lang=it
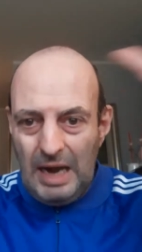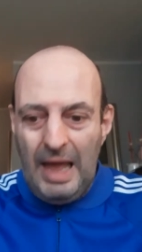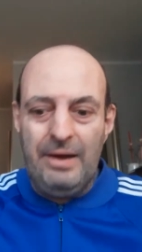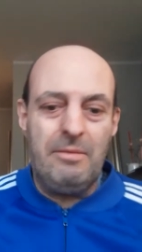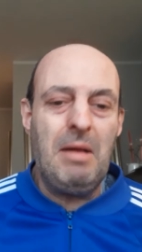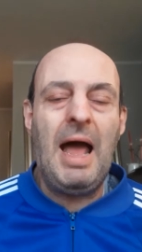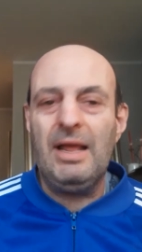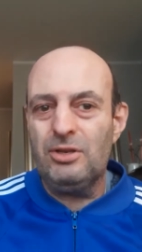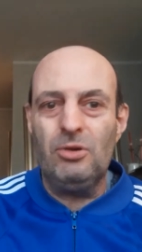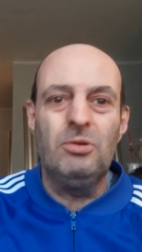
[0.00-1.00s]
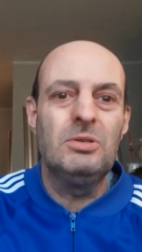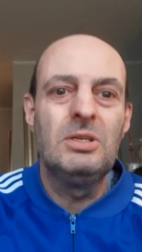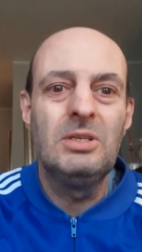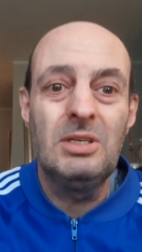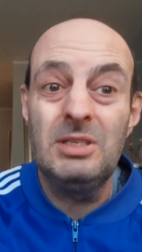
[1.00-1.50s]
armadio
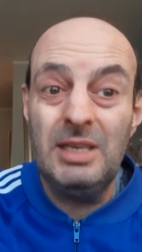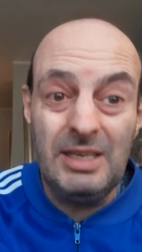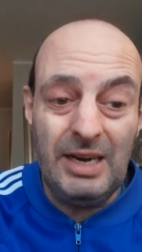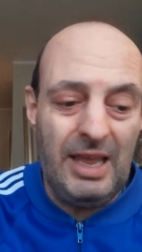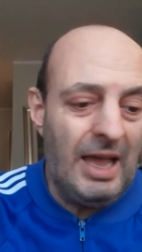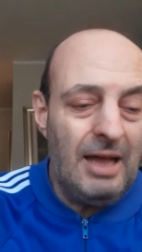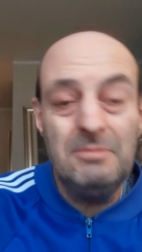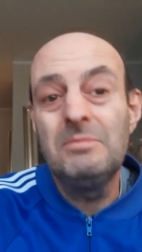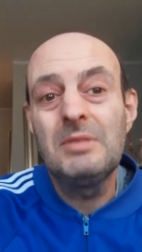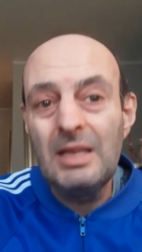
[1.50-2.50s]
ti crea.